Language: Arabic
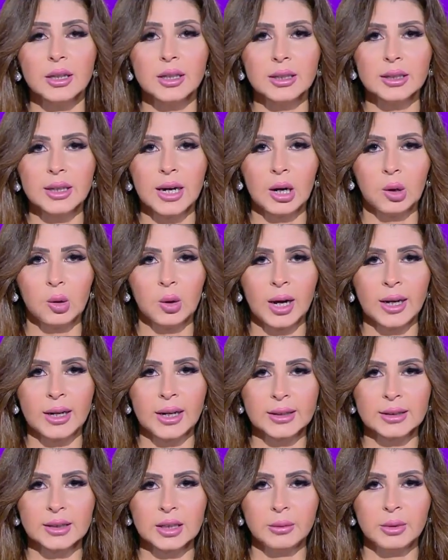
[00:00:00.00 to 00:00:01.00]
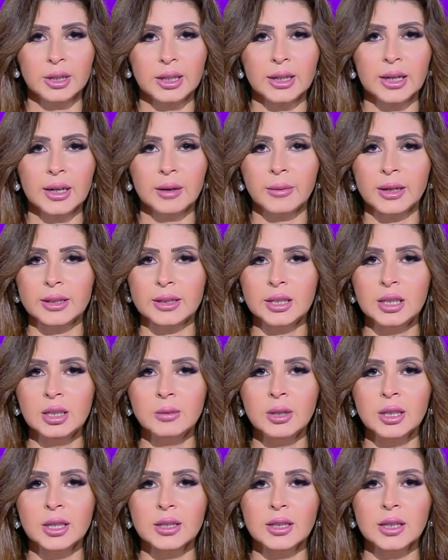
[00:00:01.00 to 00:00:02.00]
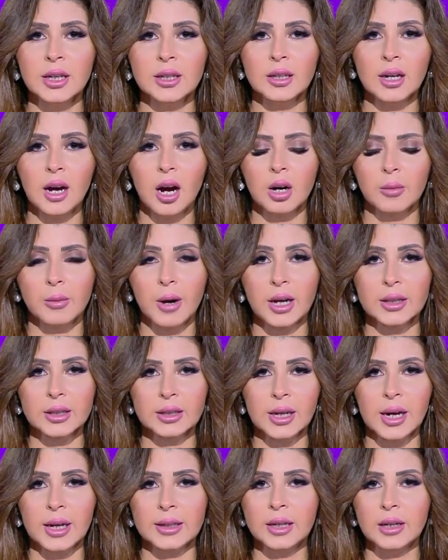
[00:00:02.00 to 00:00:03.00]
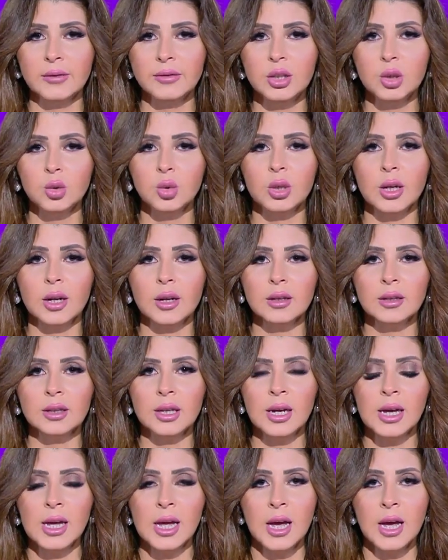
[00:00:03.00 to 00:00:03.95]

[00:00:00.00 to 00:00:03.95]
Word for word: التأهل على حساب ريال مدريد بنتيجة أربعة أهداف دون رد